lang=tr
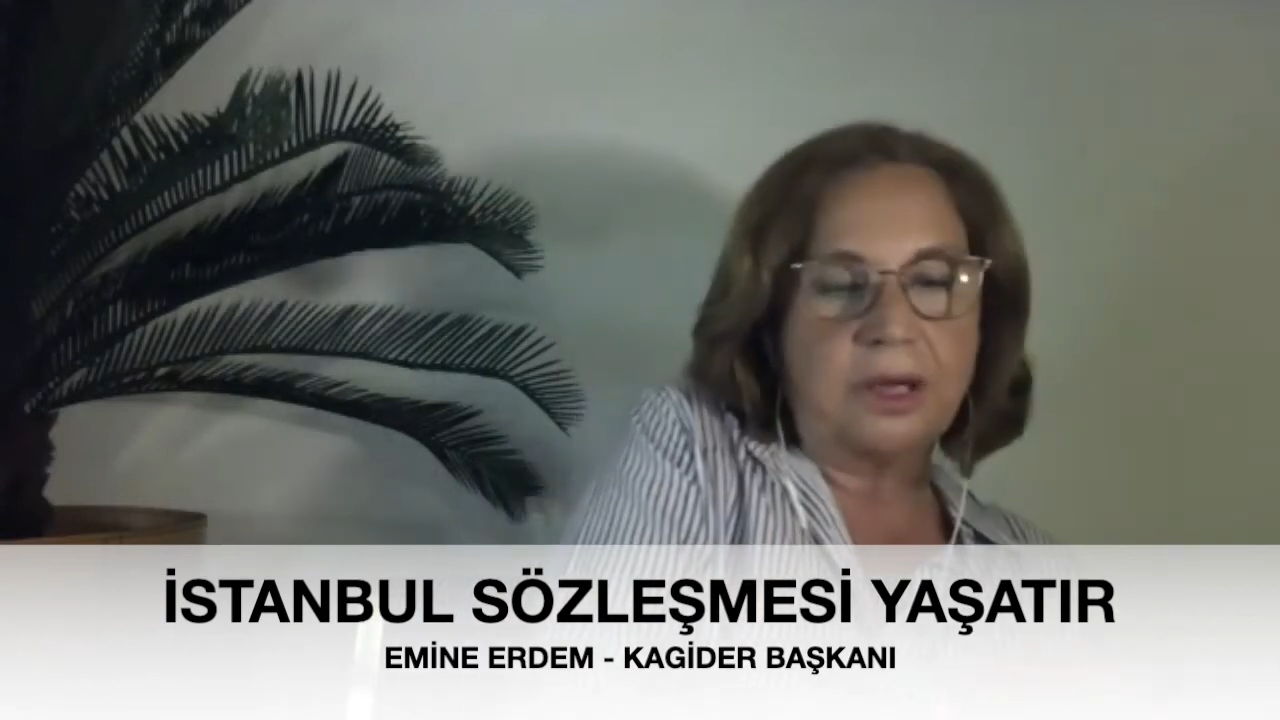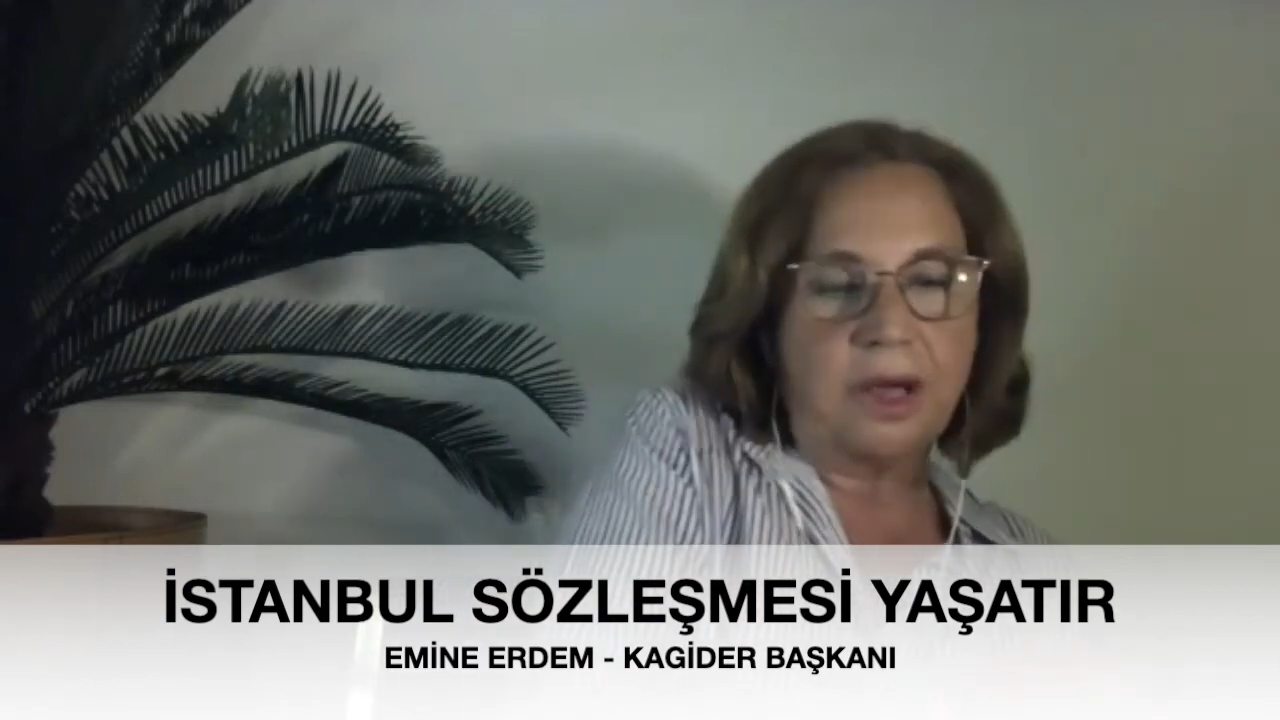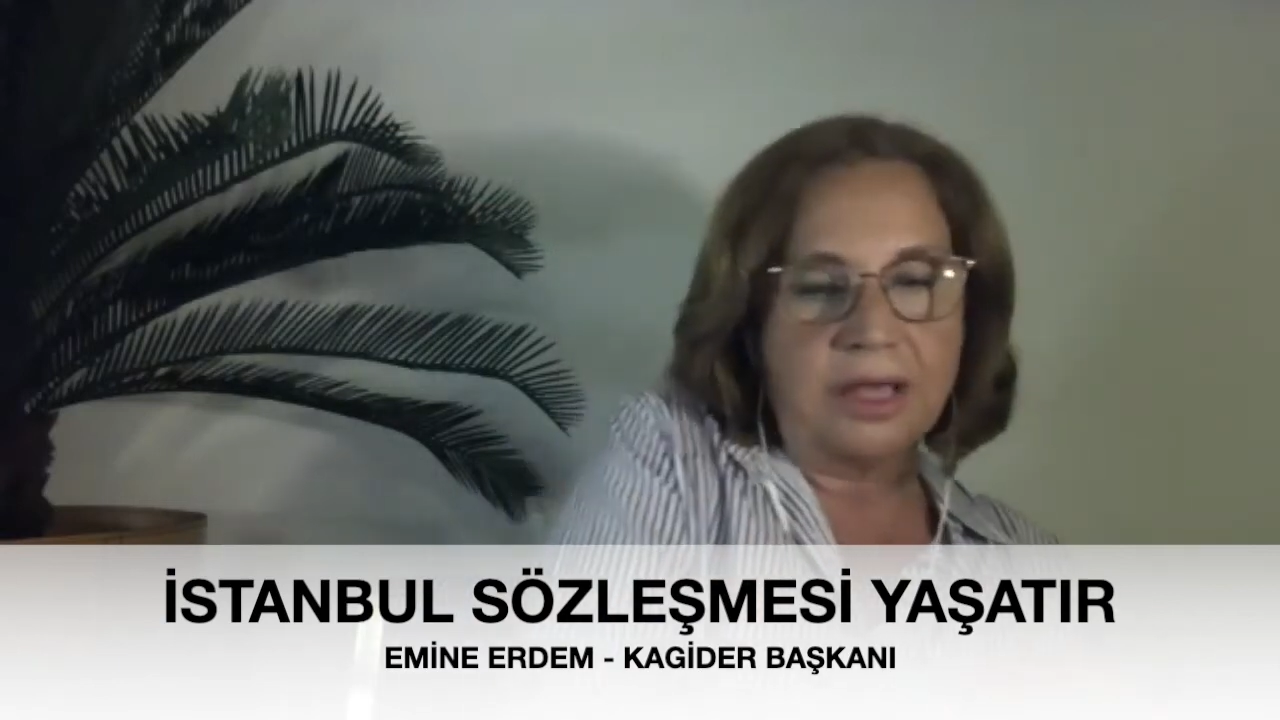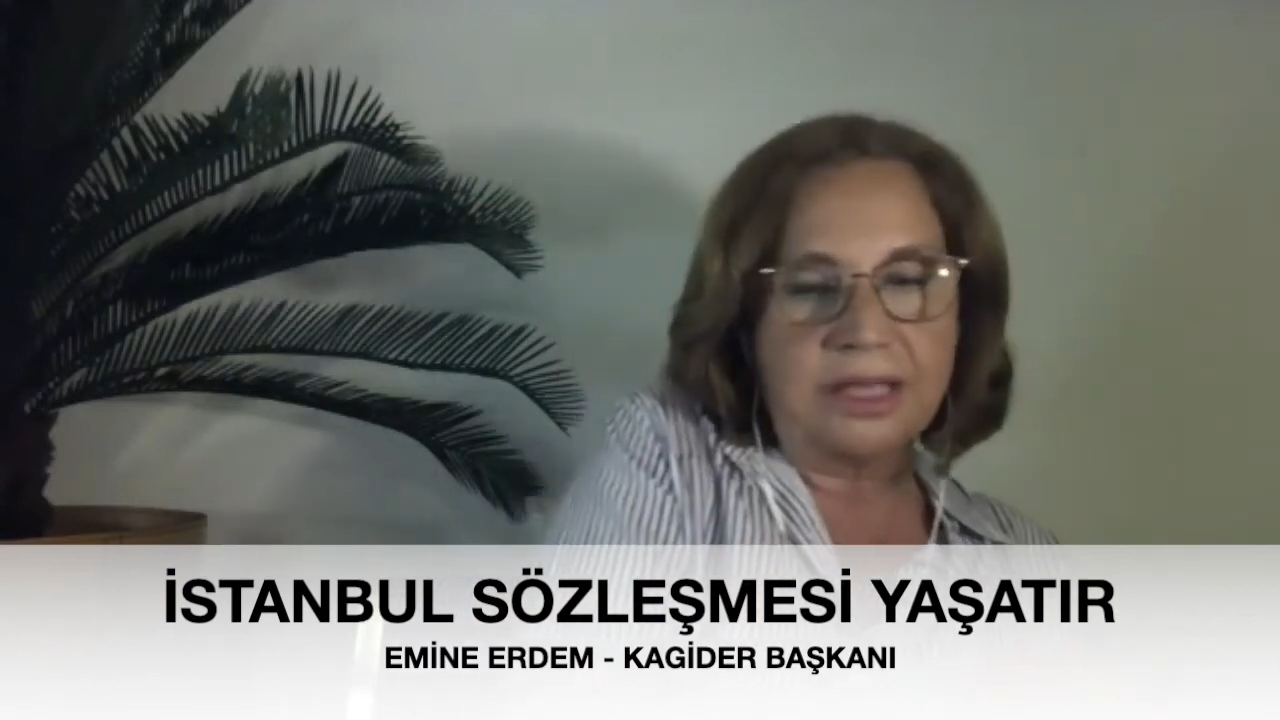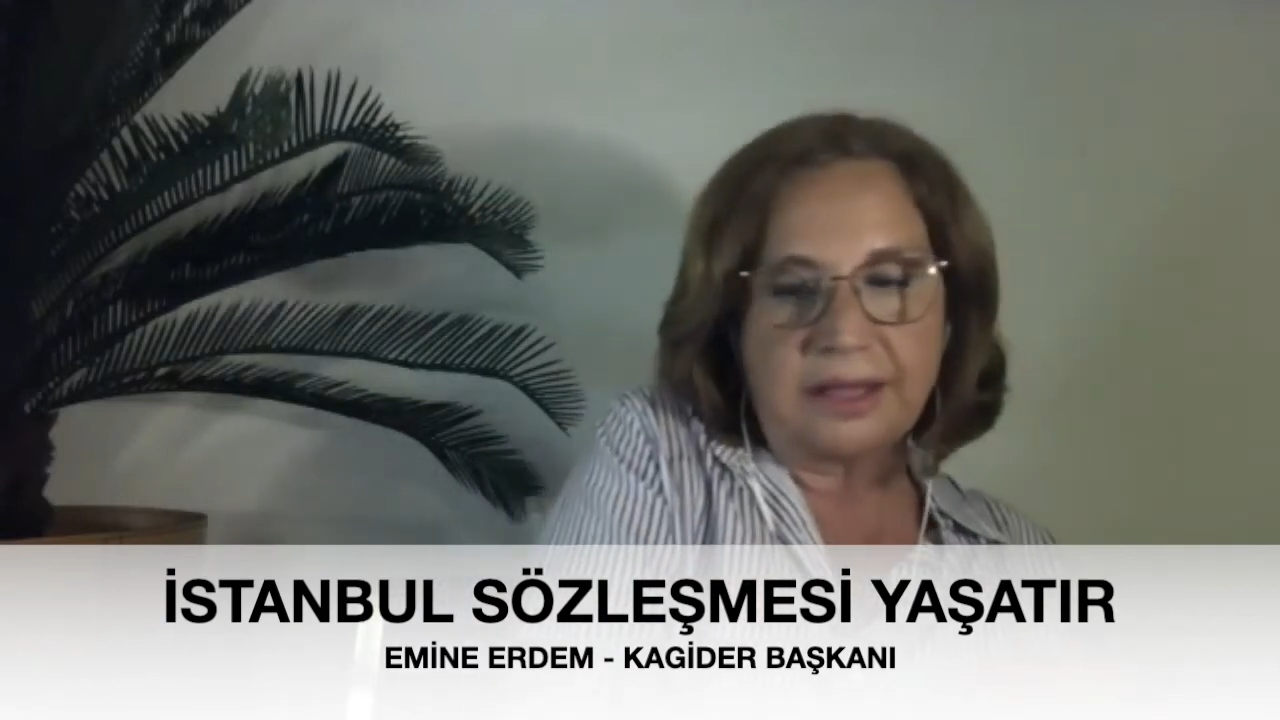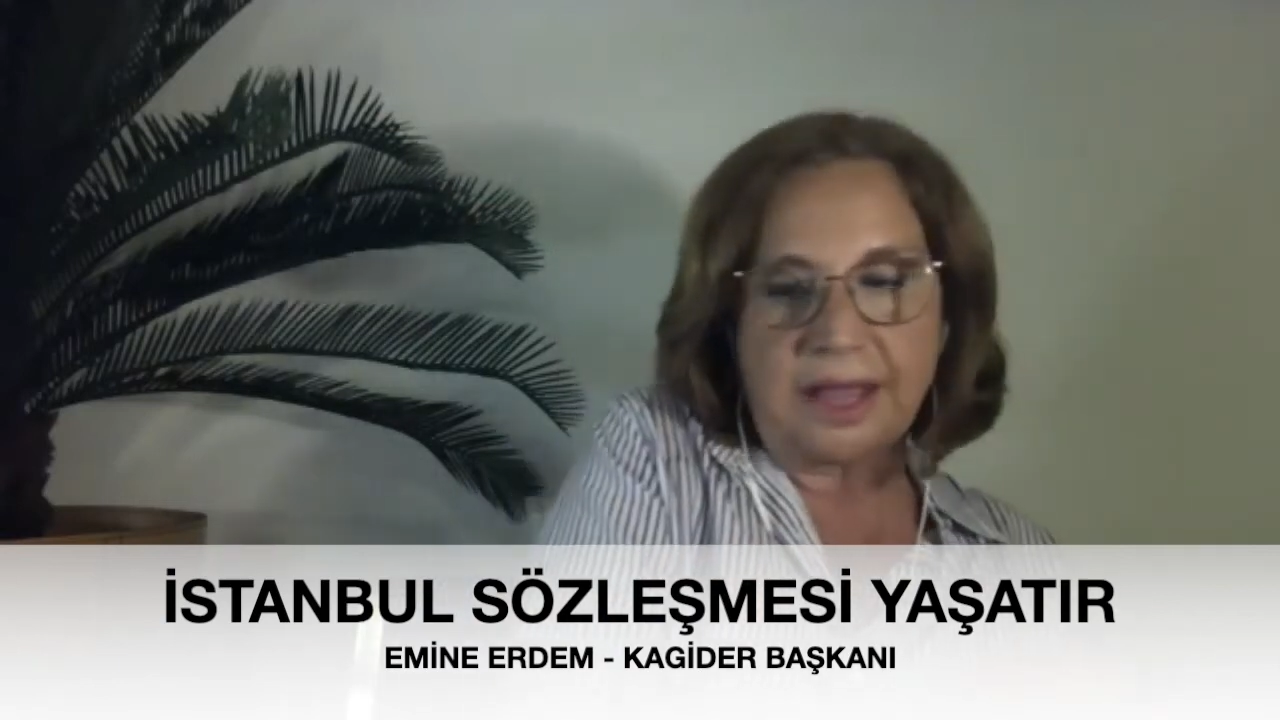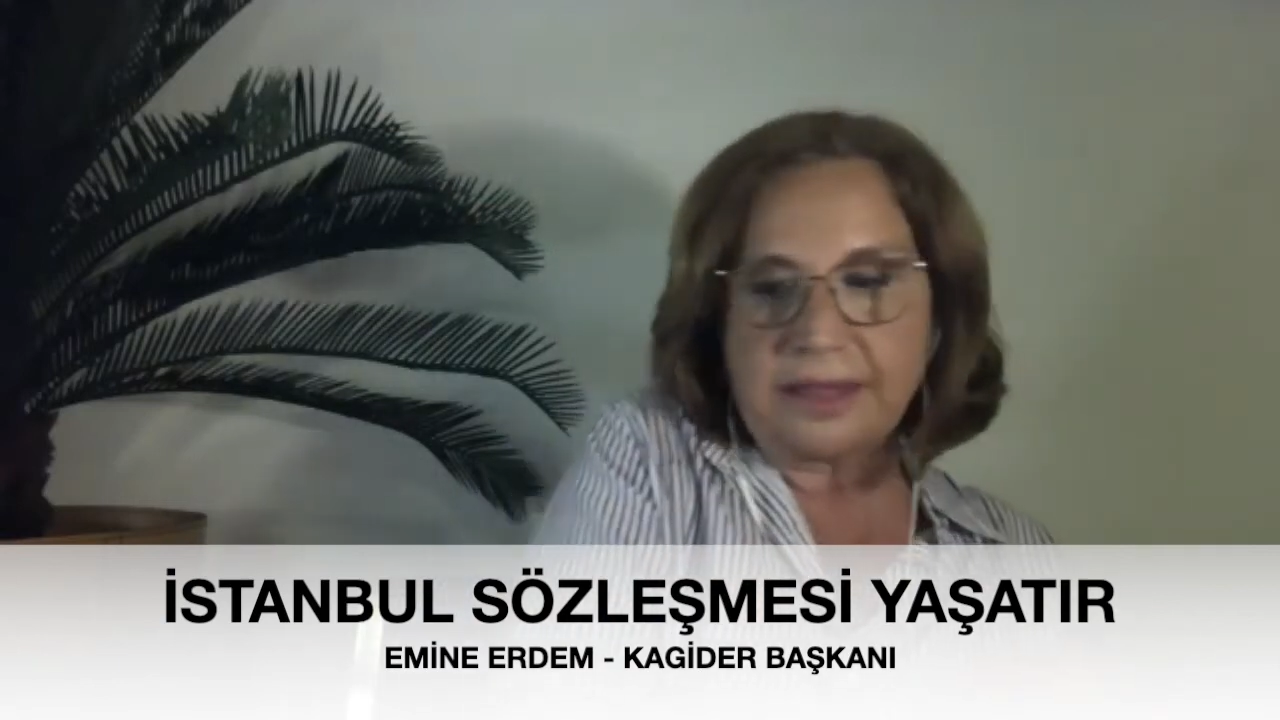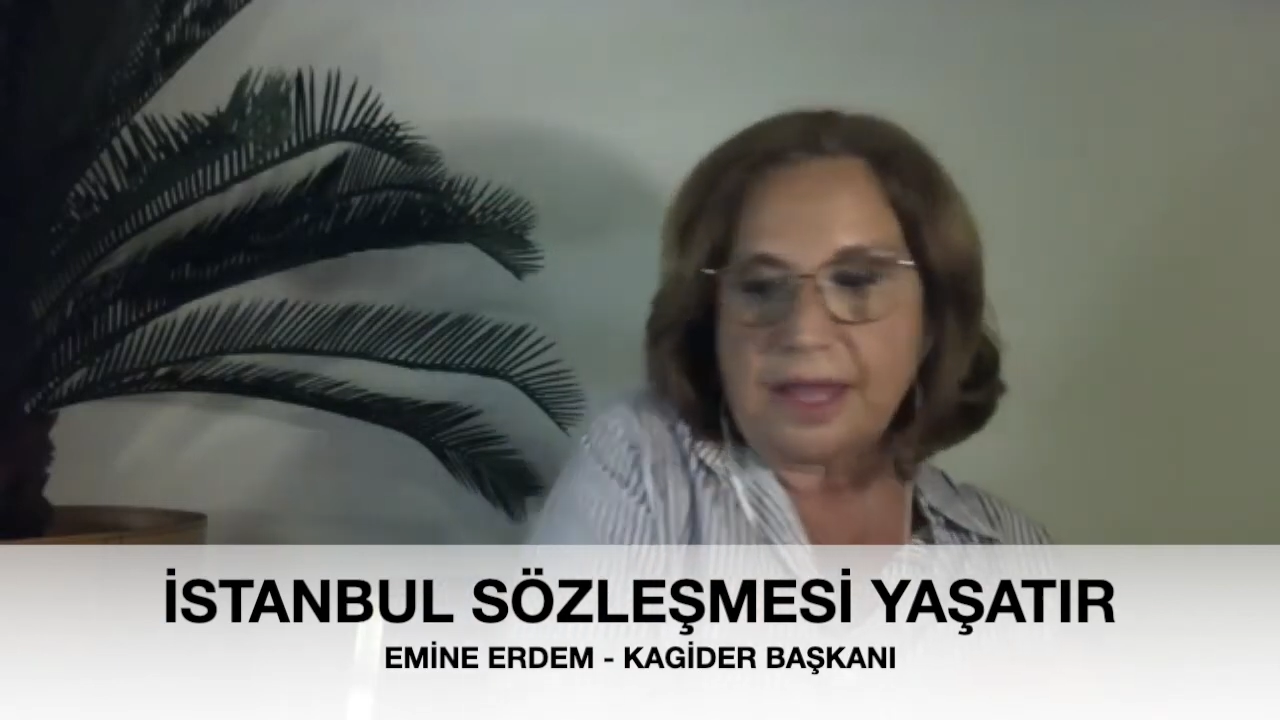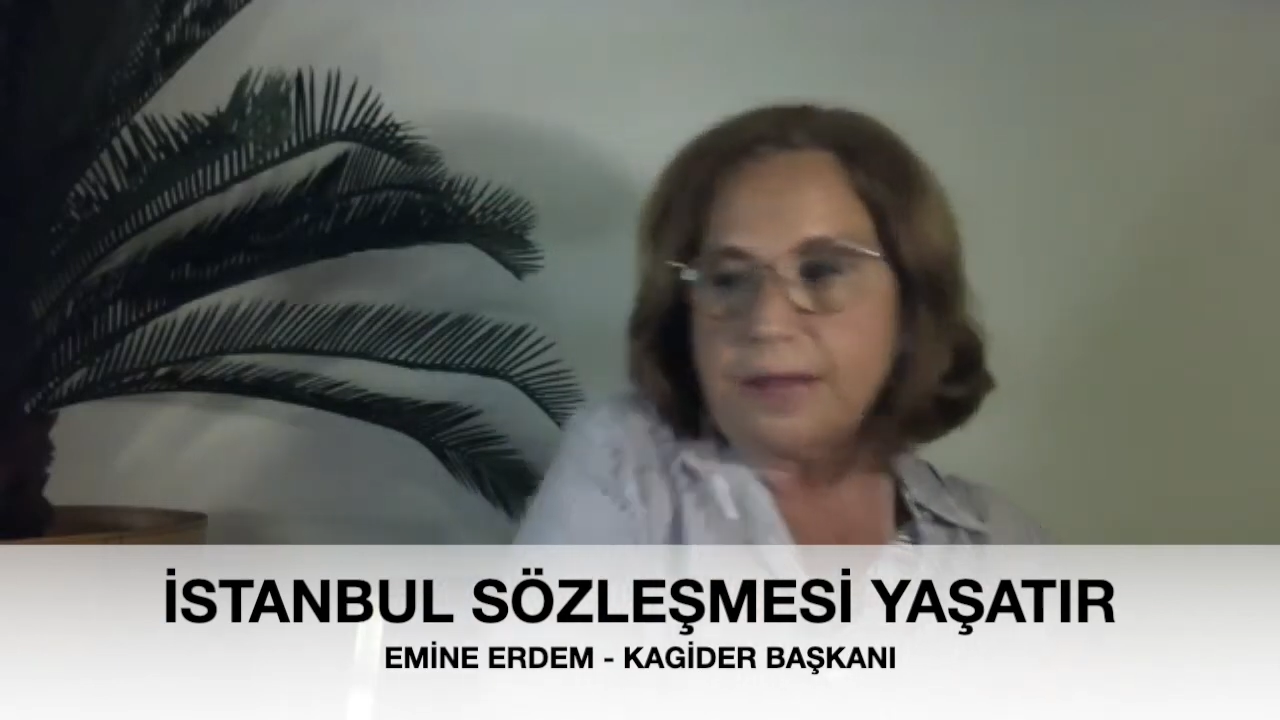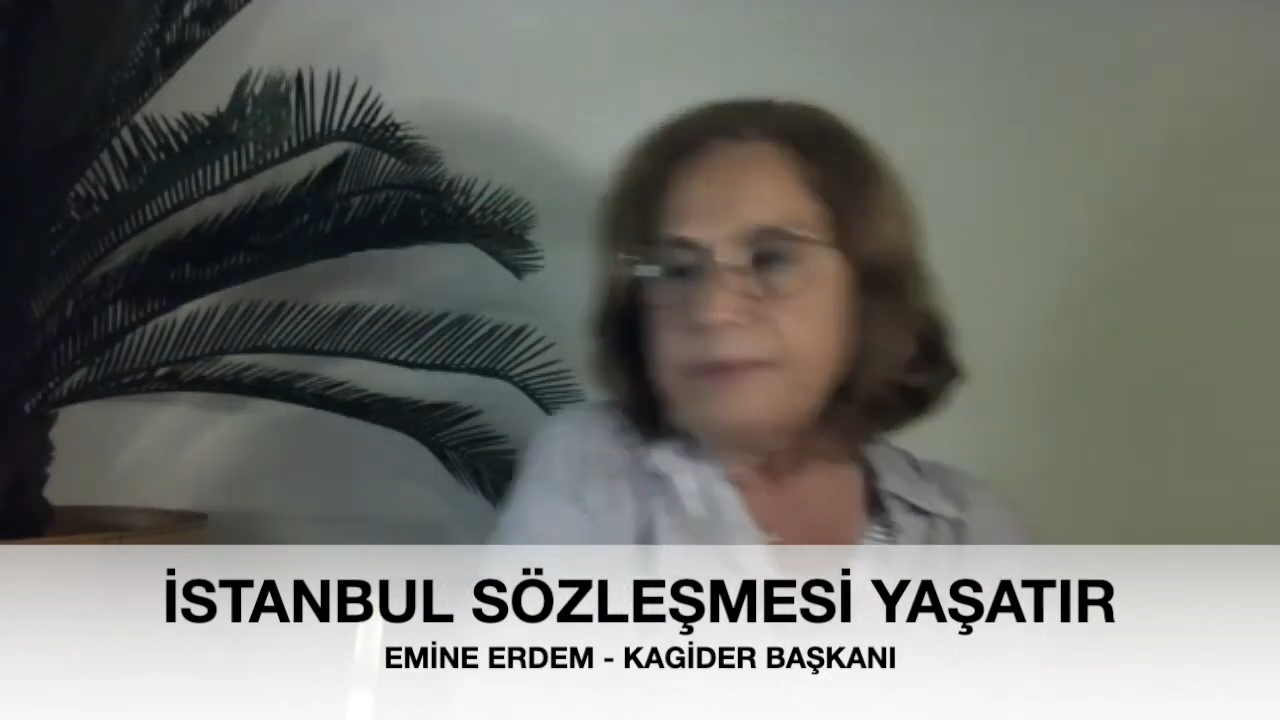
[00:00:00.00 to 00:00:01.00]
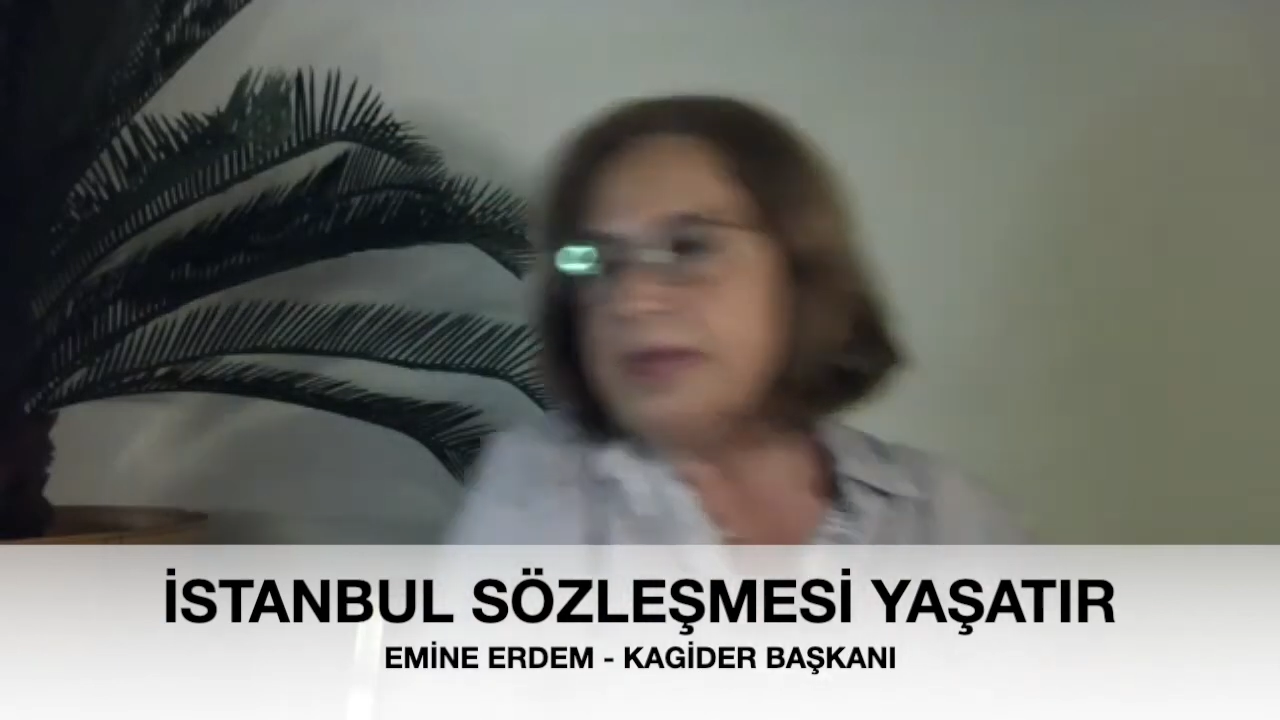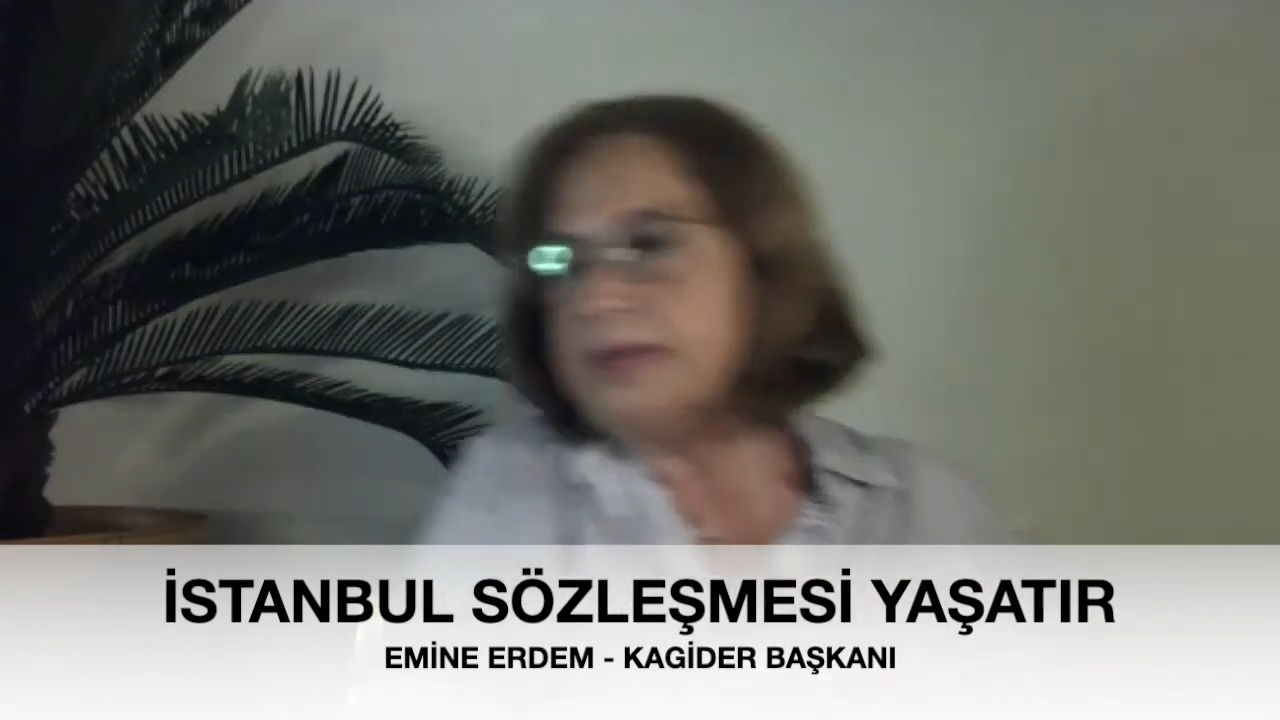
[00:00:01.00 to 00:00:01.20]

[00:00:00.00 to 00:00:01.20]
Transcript: ayırt edelim,